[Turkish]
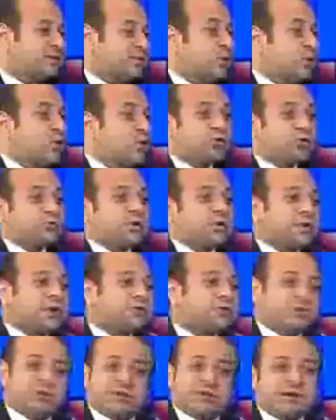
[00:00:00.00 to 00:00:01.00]
Artık o
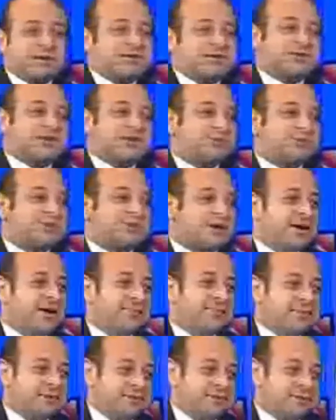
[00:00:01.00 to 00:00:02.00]
noktadan sonra tartışacak bir
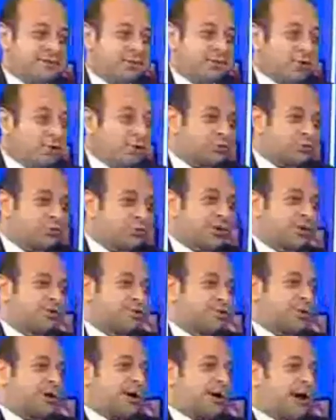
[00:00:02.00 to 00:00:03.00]
şey kalmadı. O
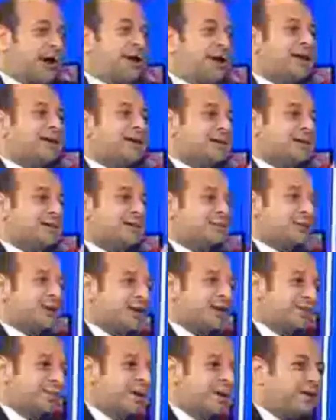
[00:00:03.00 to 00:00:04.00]
noktadan sonra hala
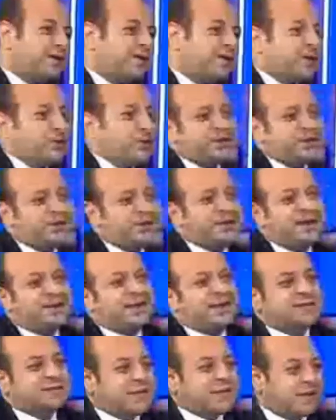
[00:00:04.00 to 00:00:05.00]
Taksim'e gitmek teröre
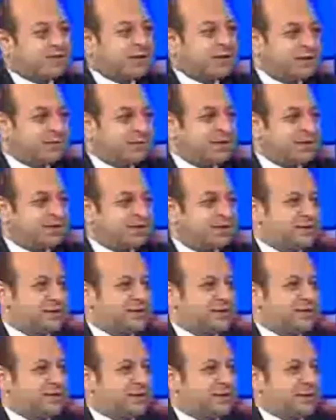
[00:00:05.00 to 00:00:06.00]
direkt destek vermek.
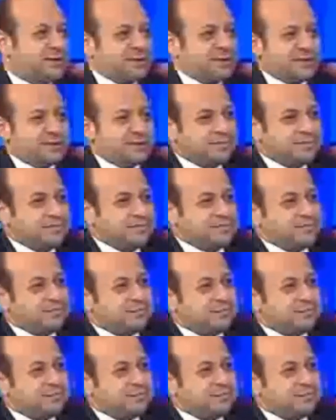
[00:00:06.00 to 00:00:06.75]
Yani en baştan